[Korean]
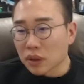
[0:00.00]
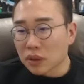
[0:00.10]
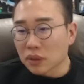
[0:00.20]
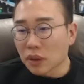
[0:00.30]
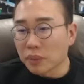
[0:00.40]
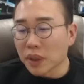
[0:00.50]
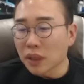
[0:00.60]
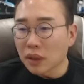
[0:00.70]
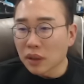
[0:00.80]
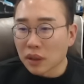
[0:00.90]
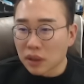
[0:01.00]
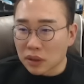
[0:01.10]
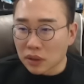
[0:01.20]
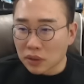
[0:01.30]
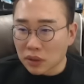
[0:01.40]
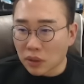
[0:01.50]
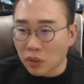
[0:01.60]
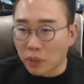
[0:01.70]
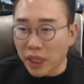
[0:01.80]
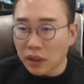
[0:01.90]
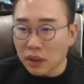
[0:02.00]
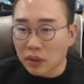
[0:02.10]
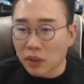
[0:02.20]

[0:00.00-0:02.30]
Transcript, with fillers: 2300, 2500,